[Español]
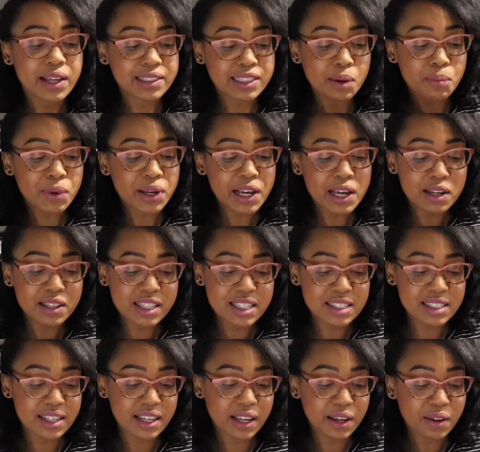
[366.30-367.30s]
También él
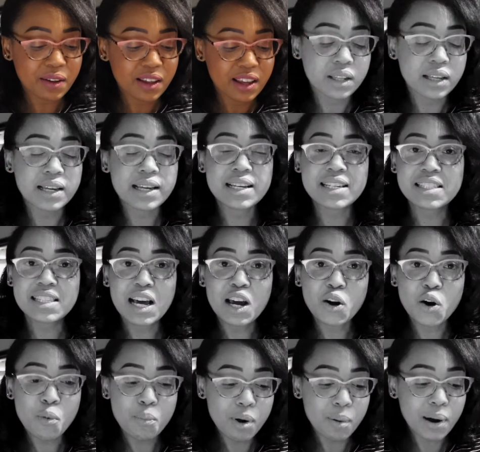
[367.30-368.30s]
dice, esta
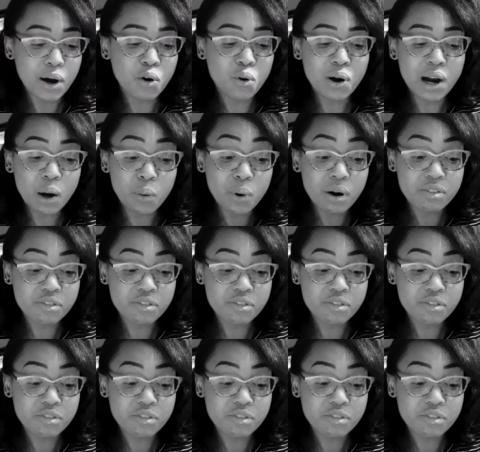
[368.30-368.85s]
ropa va con agua